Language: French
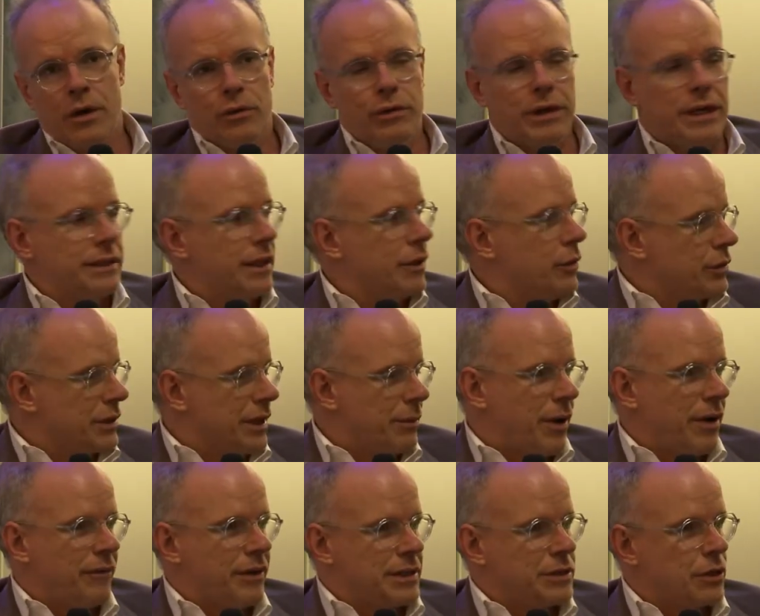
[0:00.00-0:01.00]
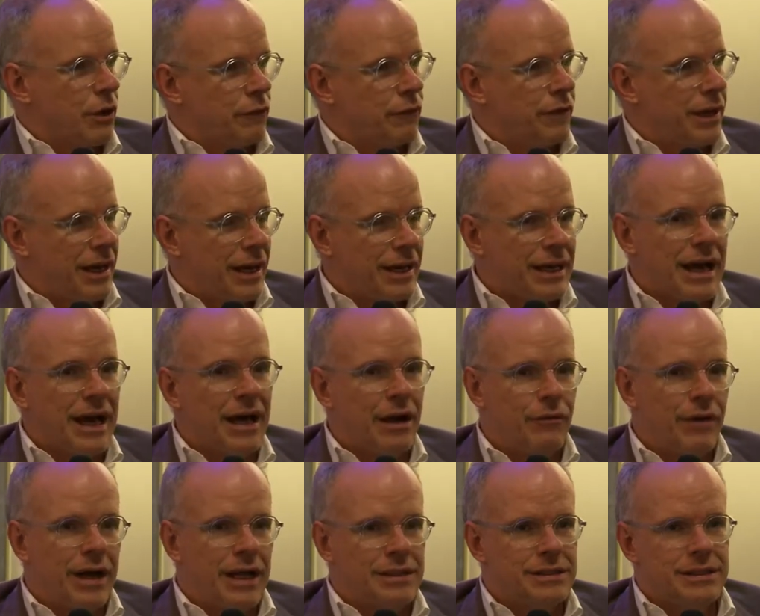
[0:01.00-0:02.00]
où il était notamment avec son frère
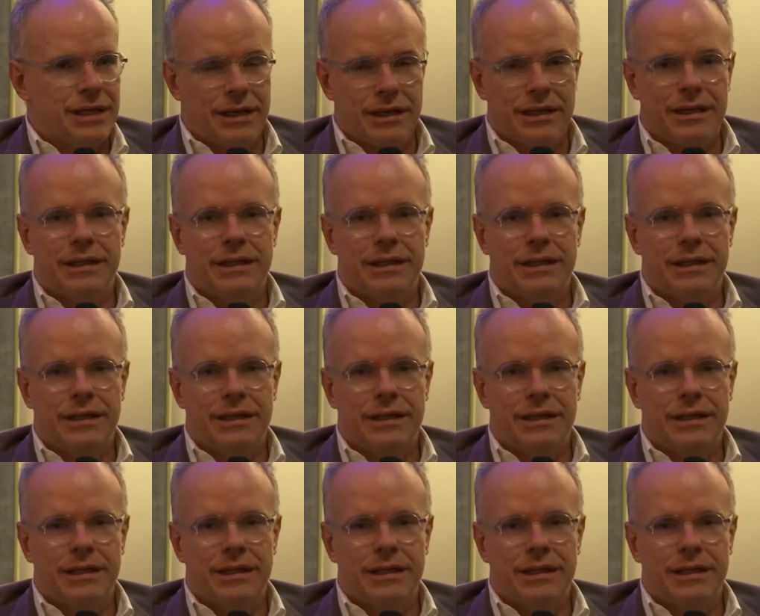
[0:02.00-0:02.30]
Karl Walser,